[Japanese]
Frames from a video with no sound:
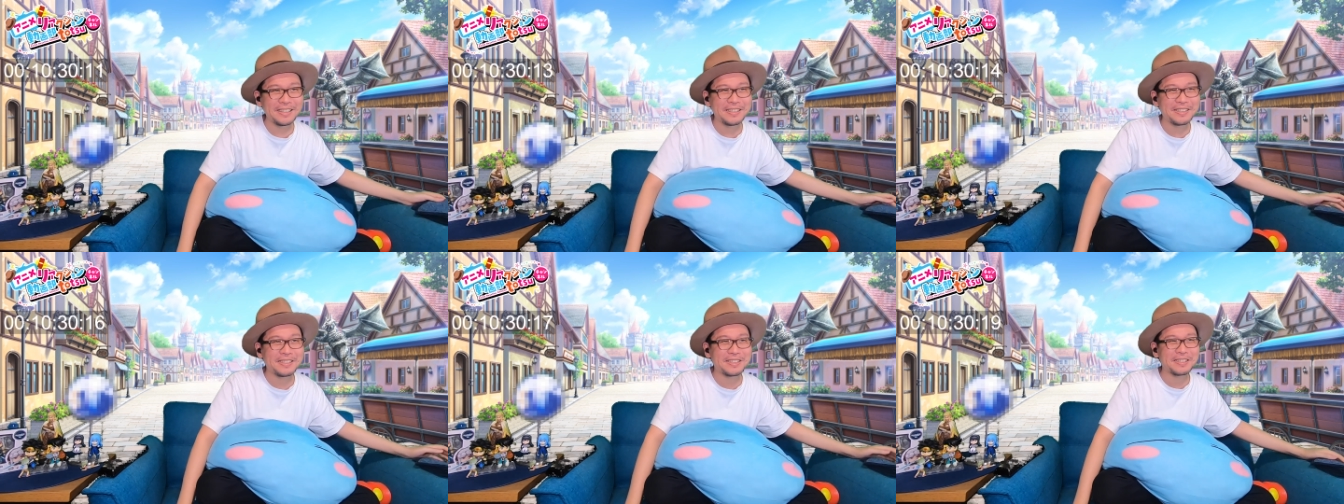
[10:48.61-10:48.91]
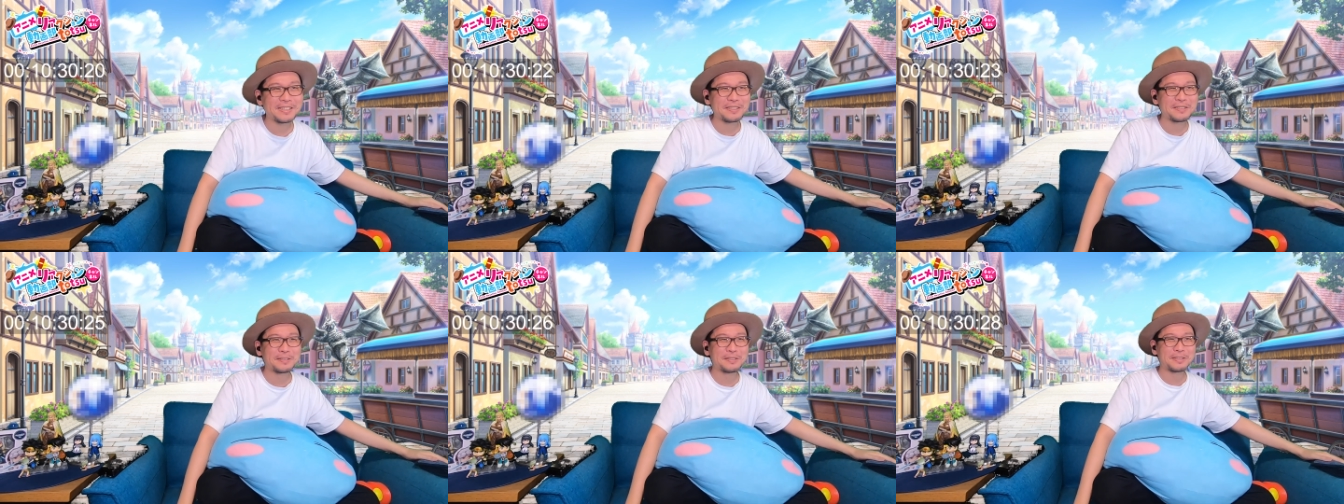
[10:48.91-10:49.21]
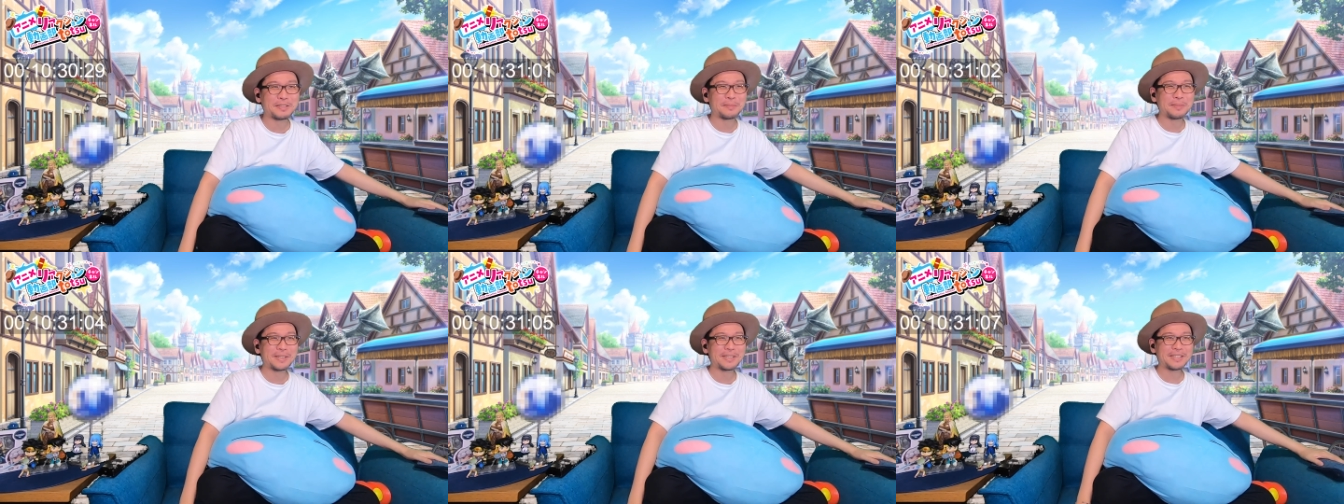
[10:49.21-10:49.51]
い神
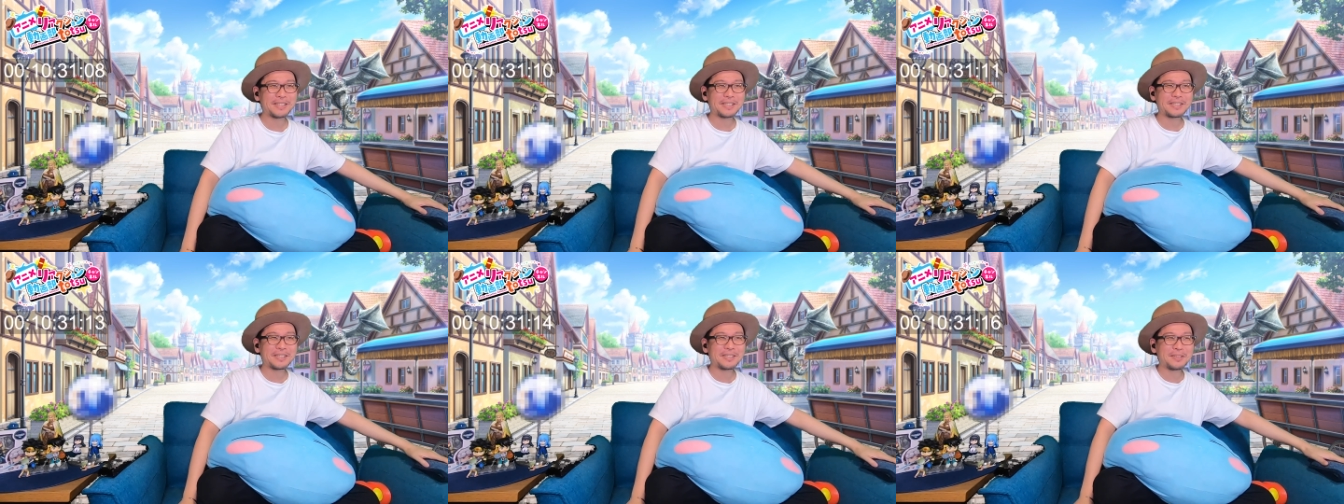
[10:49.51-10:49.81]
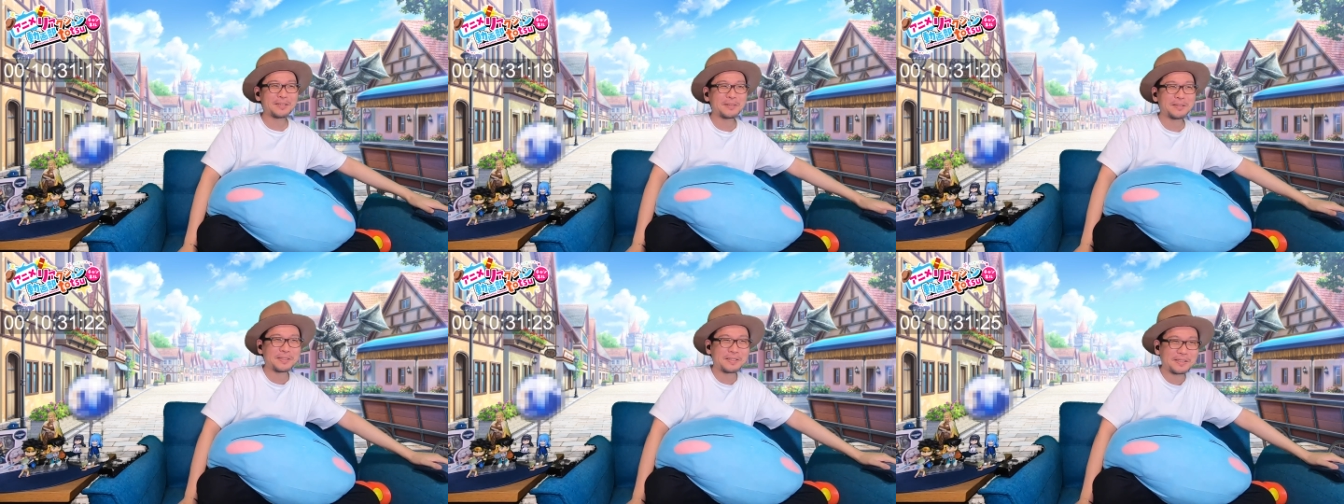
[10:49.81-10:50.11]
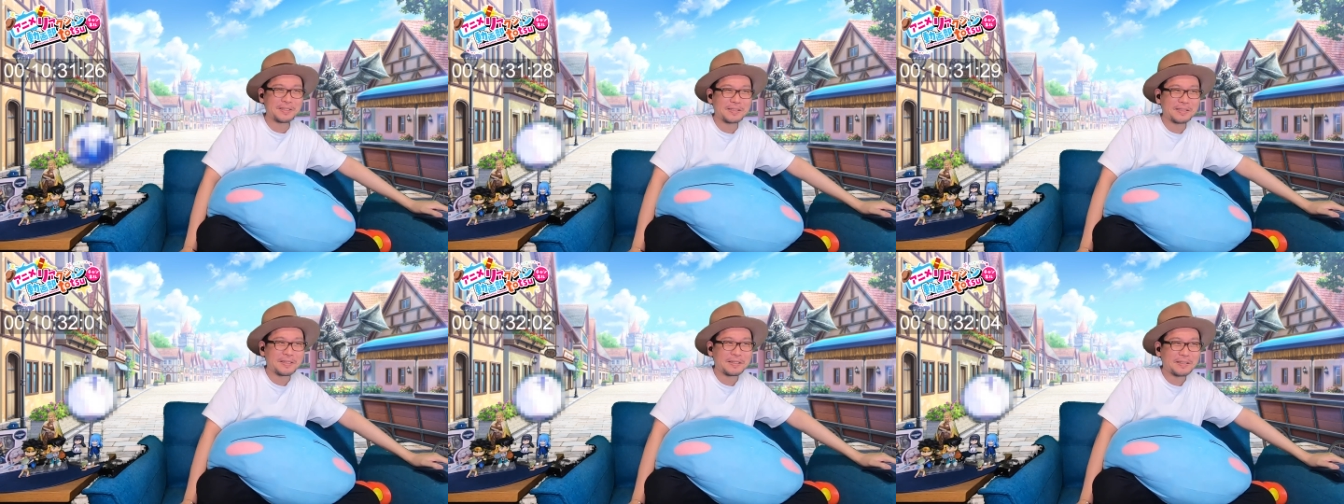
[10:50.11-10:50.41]
宮寺めっちゃ強い
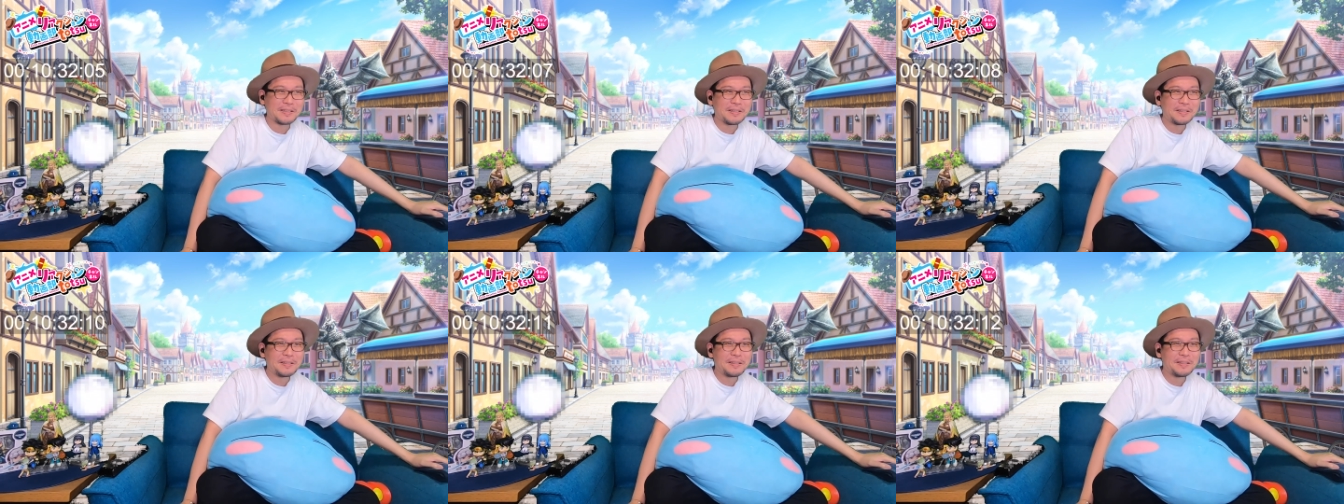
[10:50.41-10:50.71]
し。